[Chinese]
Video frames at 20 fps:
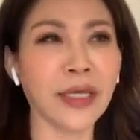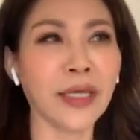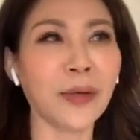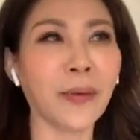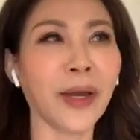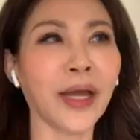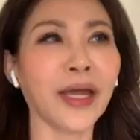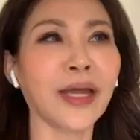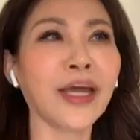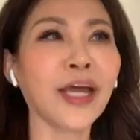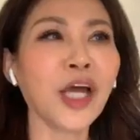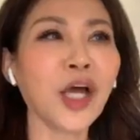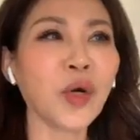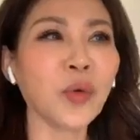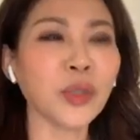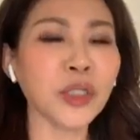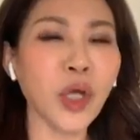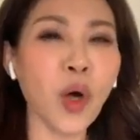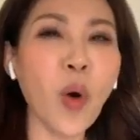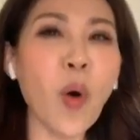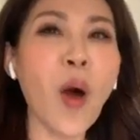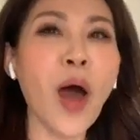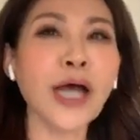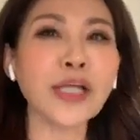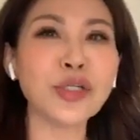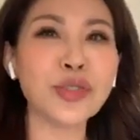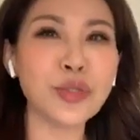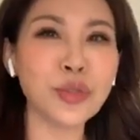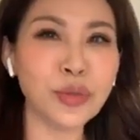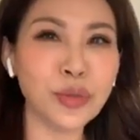因为我的话
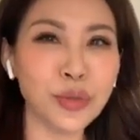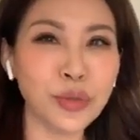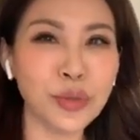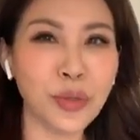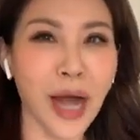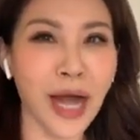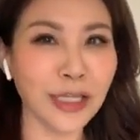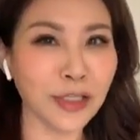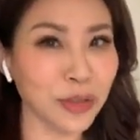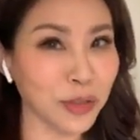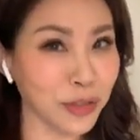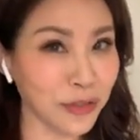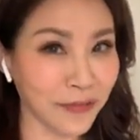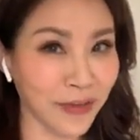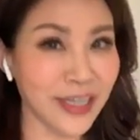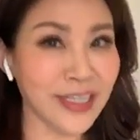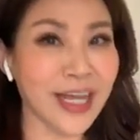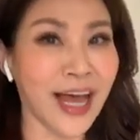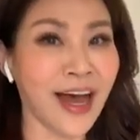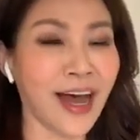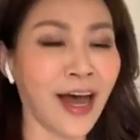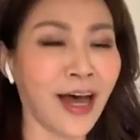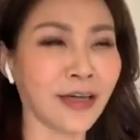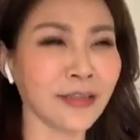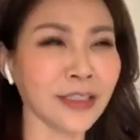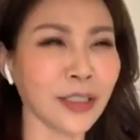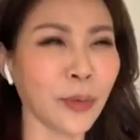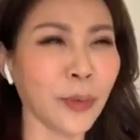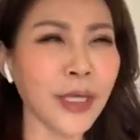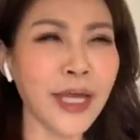出入啊都是非常好
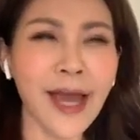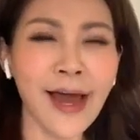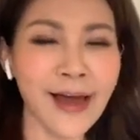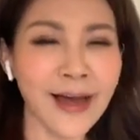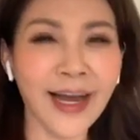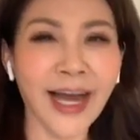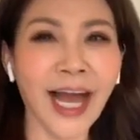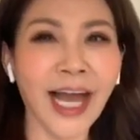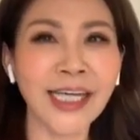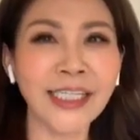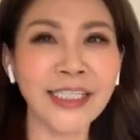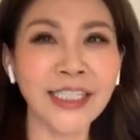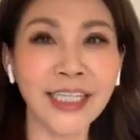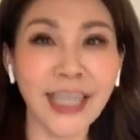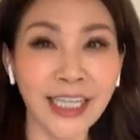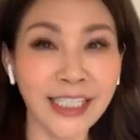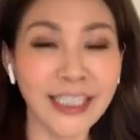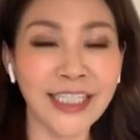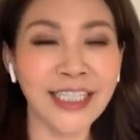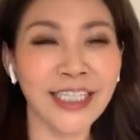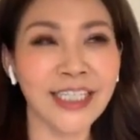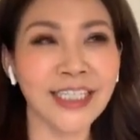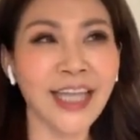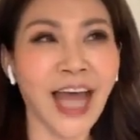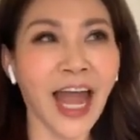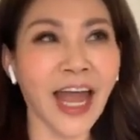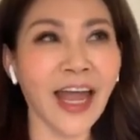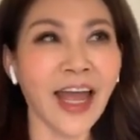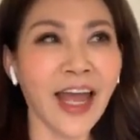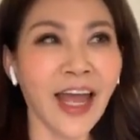的，我也很开心，很期
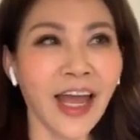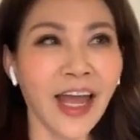待。